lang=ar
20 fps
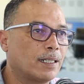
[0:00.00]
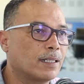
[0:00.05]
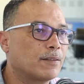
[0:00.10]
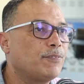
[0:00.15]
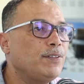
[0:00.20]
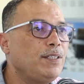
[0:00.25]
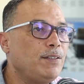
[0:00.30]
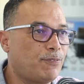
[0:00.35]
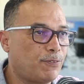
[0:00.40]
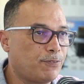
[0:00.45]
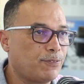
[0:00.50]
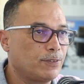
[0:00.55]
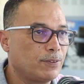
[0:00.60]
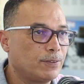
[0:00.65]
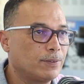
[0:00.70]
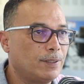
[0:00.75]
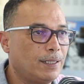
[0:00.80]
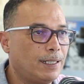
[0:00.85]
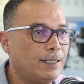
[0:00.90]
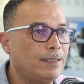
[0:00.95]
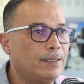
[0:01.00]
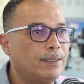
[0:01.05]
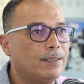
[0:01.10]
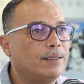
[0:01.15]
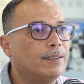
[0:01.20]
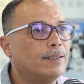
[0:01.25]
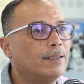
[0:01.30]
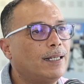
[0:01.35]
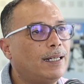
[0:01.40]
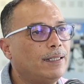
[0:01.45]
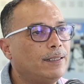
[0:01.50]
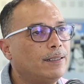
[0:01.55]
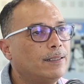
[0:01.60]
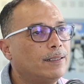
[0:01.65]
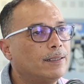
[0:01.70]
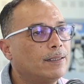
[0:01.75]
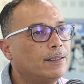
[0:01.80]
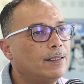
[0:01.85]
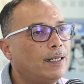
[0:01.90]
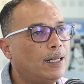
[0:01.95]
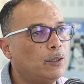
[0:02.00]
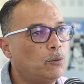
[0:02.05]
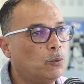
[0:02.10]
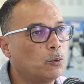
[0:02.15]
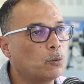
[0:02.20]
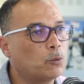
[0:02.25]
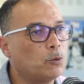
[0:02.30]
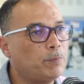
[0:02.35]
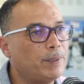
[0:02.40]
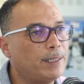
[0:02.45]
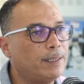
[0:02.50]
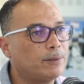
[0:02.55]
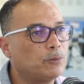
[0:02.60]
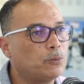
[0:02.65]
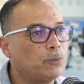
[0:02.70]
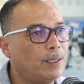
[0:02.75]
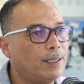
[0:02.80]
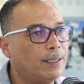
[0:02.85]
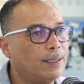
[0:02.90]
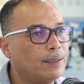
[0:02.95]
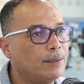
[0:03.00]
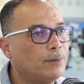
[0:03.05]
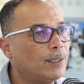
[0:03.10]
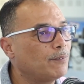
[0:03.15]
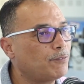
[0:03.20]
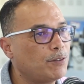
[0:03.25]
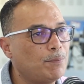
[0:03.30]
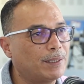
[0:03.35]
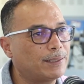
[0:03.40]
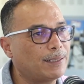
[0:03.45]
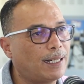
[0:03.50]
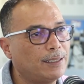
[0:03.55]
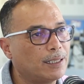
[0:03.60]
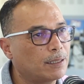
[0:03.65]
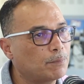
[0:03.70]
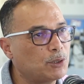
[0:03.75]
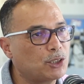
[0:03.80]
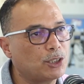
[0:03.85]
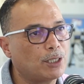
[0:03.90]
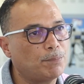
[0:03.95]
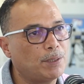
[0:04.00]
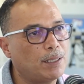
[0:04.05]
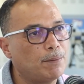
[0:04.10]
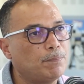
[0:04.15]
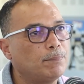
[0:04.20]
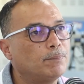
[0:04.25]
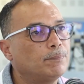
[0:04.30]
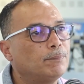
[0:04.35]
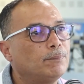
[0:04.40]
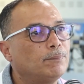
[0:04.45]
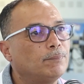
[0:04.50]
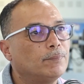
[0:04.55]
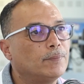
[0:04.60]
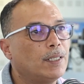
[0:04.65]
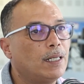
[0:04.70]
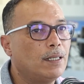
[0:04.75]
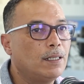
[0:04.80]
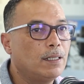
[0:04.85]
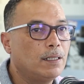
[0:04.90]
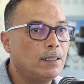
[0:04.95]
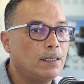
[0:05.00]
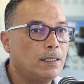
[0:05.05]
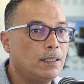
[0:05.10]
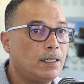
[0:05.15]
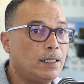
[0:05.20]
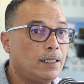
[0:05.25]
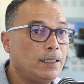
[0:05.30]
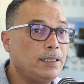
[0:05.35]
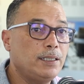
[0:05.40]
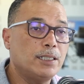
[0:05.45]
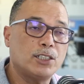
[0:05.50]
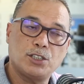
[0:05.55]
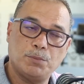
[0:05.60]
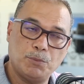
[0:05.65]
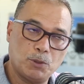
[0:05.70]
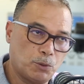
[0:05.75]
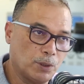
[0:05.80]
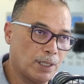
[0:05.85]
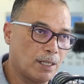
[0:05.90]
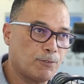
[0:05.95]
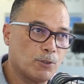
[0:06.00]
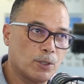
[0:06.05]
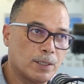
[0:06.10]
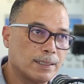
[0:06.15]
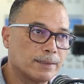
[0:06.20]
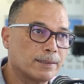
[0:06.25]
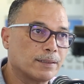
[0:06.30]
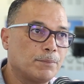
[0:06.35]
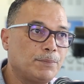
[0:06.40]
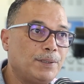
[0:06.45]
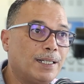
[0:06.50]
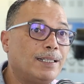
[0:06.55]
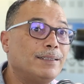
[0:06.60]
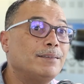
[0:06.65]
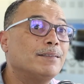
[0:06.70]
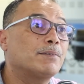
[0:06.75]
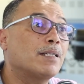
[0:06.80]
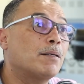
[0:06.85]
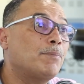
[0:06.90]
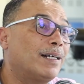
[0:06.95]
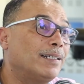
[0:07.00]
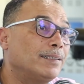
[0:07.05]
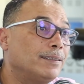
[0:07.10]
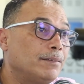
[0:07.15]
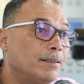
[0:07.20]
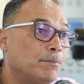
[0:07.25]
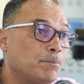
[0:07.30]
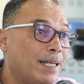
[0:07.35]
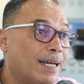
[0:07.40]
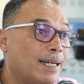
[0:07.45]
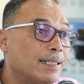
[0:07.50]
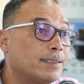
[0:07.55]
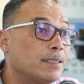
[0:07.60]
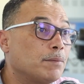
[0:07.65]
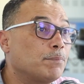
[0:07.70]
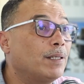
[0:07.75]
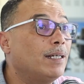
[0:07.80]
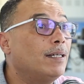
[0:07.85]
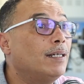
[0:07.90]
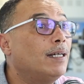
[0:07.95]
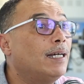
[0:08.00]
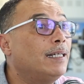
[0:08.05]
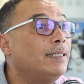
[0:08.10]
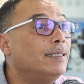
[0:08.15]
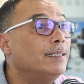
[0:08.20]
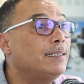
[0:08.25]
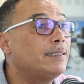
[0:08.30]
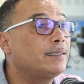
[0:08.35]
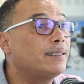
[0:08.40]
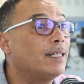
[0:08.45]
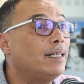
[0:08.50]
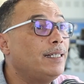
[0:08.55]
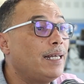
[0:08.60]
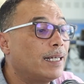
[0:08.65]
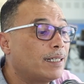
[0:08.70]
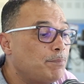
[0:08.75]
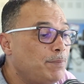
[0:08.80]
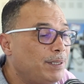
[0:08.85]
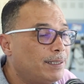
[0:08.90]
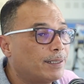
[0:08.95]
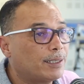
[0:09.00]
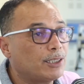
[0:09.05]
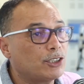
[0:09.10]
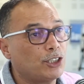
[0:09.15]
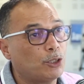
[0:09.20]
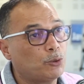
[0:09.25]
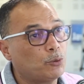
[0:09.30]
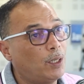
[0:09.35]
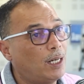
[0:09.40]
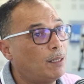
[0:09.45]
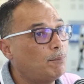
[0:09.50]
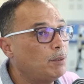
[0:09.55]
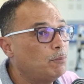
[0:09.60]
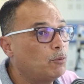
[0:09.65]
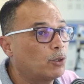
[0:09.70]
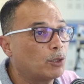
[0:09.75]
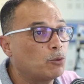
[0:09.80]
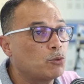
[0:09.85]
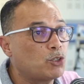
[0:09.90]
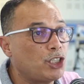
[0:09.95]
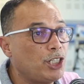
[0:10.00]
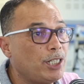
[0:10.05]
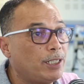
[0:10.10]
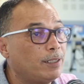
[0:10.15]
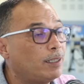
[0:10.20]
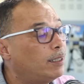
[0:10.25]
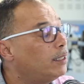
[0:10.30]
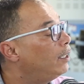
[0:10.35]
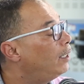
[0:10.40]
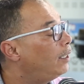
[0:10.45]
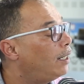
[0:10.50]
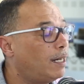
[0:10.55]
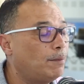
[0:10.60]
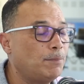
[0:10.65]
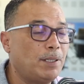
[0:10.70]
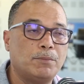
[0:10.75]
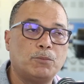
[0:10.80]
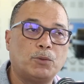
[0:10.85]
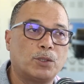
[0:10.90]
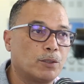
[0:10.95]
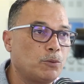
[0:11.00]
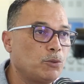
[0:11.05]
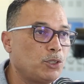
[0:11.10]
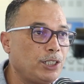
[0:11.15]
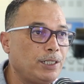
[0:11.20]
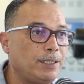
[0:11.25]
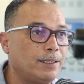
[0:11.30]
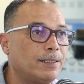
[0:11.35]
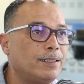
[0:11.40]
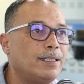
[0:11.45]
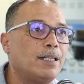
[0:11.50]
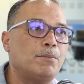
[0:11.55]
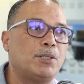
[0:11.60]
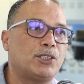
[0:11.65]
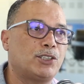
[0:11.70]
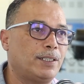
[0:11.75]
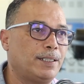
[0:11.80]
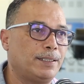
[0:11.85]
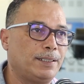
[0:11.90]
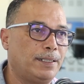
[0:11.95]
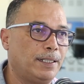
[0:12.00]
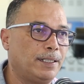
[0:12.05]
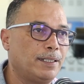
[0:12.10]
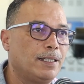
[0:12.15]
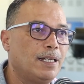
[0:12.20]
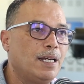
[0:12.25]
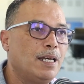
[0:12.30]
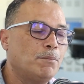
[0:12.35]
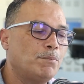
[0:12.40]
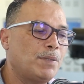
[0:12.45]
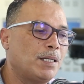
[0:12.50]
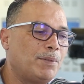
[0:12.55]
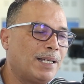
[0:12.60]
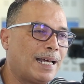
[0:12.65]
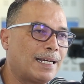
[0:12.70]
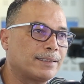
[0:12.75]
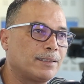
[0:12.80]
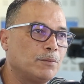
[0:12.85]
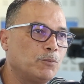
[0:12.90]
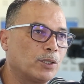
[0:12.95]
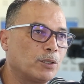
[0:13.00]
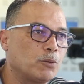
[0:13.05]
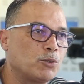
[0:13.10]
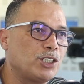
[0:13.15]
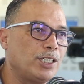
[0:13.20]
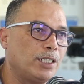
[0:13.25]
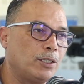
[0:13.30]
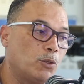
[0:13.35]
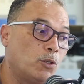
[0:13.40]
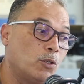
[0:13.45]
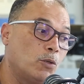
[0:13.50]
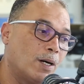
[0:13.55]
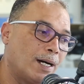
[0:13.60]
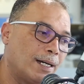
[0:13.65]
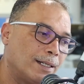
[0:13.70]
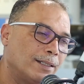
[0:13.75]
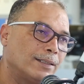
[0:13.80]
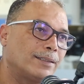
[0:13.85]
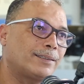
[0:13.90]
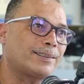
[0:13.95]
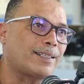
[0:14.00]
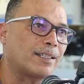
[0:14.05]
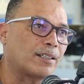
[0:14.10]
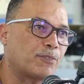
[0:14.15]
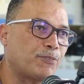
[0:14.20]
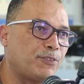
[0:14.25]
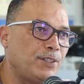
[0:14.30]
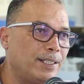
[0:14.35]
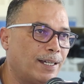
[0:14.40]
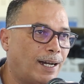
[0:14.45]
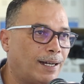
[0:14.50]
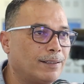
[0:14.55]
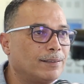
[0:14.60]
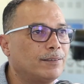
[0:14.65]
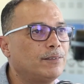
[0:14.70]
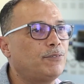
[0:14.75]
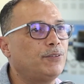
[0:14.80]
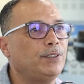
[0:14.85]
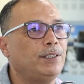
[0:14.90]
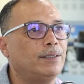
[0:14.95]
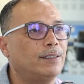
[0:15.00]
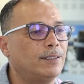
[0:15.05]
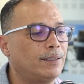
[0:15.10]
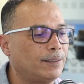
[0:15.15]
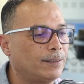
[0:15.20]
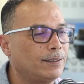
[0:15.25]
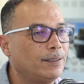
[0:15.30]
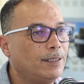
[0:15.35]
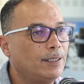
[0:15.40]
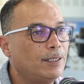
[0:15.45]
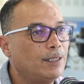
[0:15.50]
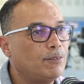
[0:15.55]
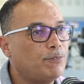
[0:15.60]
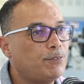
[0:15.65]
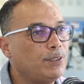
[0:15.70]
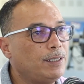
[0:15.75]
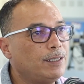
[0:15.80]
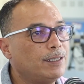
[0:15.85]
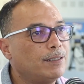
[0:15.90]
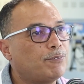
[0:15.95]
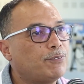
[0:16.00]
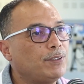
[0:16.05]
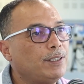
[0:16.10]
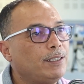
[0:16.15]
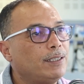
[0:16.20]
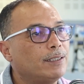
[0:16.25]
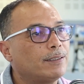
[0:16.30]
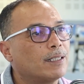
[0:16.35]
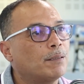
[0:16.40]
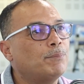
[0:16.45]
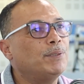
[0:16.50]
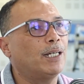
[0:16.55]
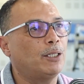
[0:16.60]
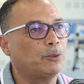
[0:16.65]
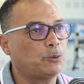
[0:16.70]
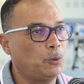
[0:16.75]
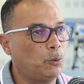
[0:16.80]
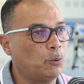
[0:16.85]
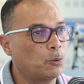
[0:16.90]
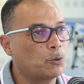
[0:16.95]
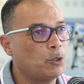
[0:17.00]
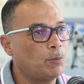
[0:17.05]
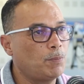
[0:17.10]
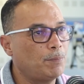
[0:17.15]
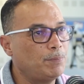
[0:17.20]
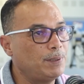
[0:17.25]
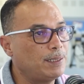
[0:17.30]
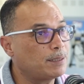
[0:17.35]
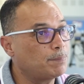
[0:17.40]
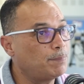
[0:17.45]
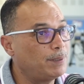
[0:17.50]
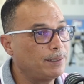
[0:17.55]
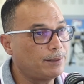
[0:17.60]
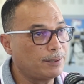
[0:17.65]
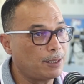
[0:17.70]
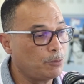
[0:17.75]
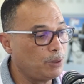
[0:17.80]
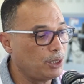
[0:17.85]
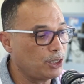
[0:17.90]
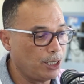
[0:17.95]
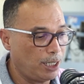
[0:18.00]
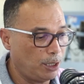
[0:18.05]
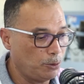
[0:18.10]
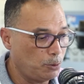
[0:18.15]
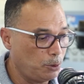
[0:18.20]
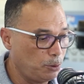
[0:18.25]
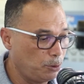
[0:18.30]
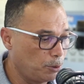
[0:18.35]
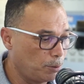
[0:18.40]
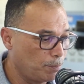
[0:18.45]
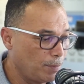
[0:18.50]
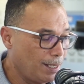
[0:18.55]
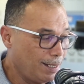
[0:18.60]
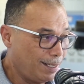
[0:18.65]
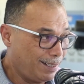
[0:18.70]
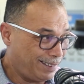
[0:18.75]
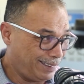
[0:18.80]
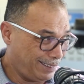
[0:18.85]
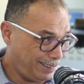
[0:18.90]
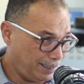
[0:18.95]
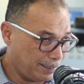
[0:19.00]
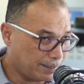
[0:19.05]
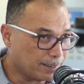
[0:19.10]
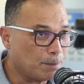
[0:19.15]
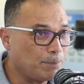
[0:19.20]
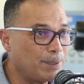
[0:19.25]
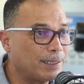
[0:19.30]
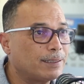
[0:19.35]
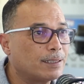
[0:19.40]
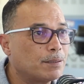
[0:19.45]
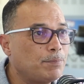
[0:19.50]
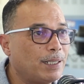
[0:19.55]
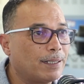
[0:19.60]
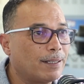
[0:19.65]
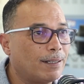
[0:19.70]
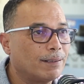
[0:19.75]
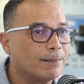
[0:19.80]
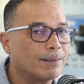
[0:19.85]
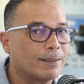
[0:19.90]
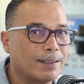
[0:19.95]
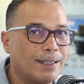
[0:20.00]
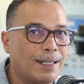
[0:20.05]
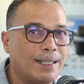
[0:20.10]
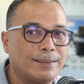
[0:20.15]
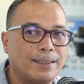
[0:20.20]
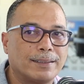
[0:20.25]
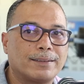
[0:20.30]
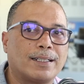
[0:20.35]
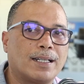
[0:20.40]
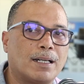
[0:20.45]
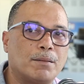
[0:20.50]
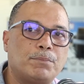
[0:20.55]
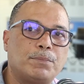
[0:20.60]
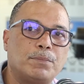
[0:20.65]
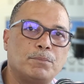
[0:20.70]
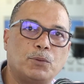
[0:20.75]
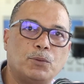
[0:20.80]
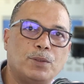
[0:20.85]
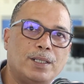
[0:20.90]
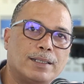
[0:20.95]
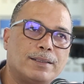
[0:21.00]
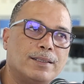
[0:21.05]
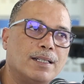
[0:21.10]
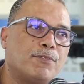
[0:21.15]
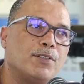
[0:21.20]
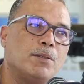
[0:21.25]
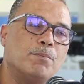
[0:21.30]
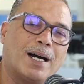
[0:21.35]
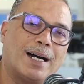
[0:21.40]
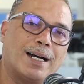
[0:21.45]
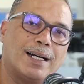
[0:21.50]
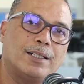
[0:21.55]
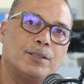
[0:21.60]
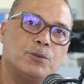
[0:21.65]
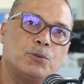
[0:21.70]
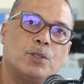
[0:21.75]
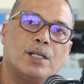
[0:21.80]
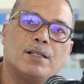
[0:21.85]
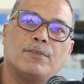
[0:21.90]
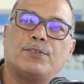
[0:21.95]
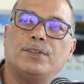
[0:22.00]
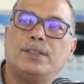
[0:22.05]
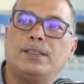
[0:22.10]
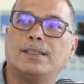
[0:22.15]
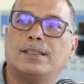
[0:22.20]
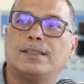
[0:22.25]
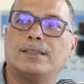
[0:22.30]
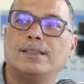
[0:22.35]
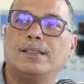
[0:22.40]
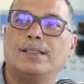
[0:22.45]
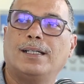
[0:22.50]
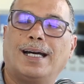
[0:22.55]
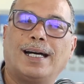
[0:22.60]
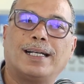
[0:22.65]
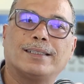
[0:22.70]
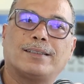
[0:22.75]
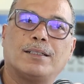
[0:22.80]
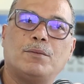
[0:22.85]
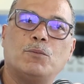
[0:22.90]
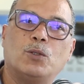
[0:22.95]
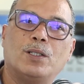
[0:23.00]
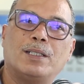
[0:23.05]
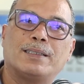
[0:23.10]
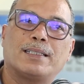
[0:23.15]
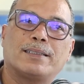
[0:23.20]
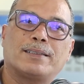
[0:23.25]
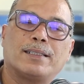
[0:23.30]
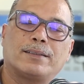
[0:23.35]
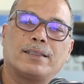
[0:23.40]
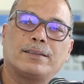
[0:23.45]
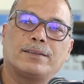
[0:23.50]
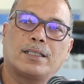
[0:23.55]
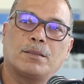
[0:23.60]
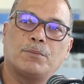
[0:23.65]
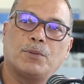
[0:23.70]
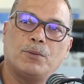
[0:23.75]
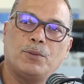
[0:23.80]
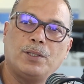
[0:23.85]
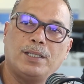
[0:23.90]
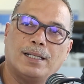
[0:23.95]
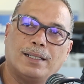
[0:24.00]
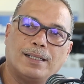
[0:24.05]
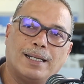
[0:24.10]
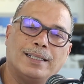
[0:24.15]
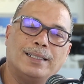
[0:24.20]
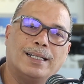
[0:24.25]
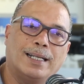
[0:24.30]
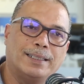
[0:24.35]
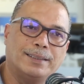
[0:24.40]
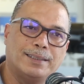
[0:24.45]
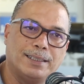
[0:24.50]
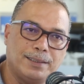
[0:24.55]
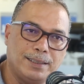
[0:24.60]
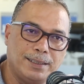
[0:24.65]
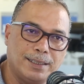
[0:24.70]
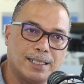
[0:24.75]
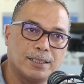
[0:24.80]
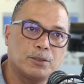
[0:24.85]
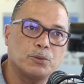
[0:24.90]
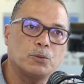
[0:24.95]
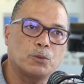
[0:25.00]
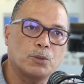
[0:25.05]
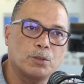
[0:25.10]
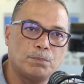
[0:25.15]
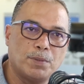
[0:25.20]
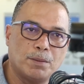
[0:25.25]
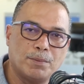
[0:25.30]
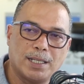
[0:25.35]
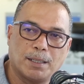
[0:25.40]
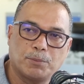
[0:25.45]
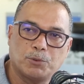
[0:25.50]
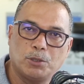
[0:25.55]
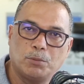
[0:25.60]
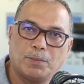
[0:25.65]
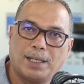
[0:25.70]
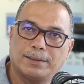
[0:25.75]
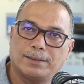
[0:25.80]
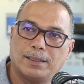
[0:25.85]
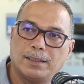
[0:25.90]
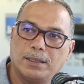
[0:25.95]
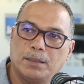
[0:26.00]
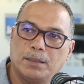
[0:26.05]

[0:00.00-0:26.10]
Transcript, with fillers: تخفيف العقوبات وفيما يتعلق بالشباب وعفو خاص آه، ينجم إيه، يكون عفو خاص طبيعا طبعا بحسب الاستهلاك بدرجاته اما المروجين اما المروجين لا مجال اليه واضح بل بالعكس المروجين هو ترفيع في آه، في في طبيعه العقوبه بالنسبه للترويج لانه اليوم عصابات كبيره قاعده تلعب بولادنا في المعاهد وفي آه، حتى المؤسسات التربويه الاعداديات وربما يهبطونهم حتى